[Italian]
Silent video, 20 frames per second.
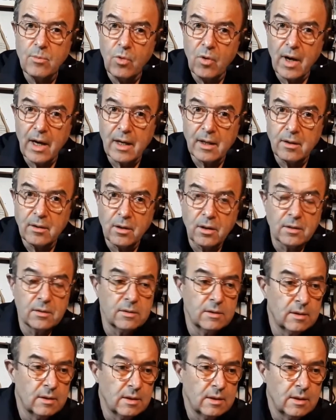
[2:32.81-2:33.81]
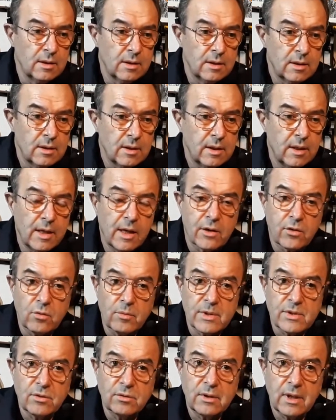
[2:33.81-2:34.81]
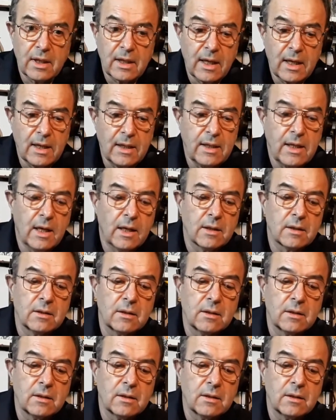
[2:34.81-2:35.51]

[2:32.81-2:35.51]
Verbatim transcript: anno nella Roma sotterranea.